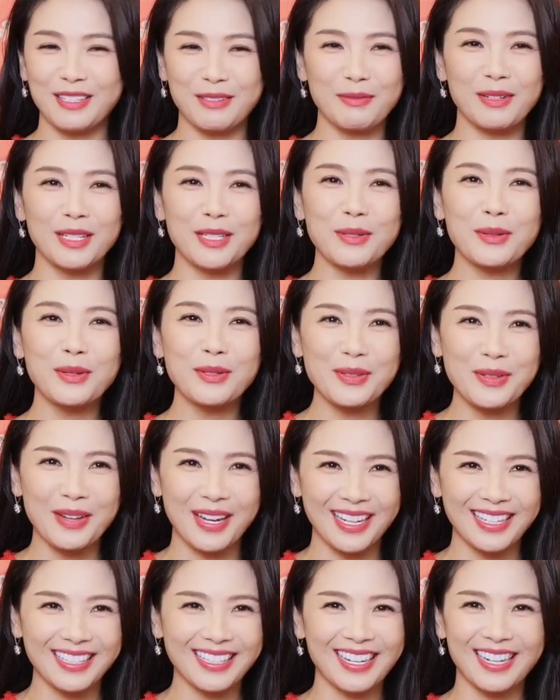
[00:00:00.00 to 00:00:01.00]
你们离我
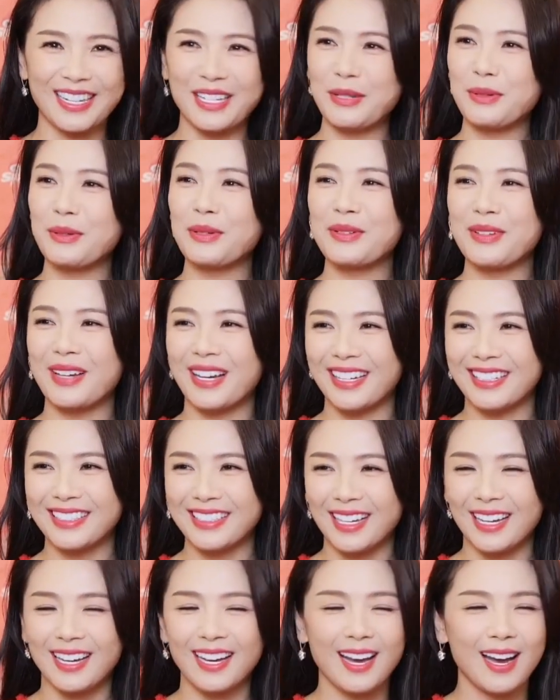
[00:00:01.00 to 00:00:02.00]
远一点，离我远一
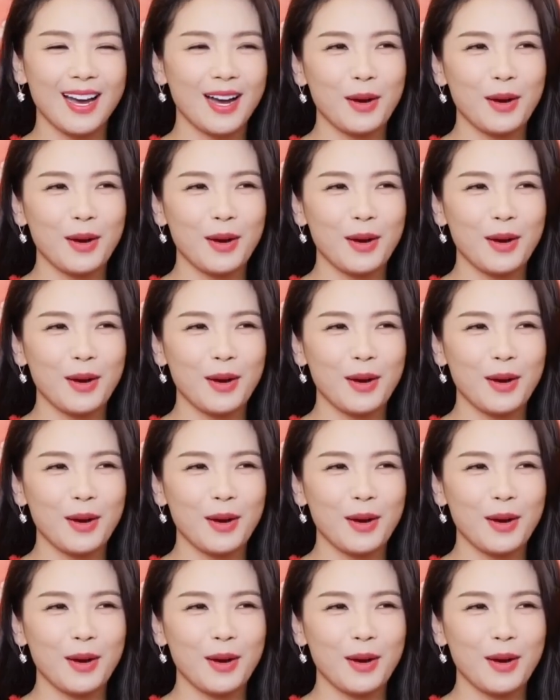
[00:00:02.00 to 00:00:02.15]
点。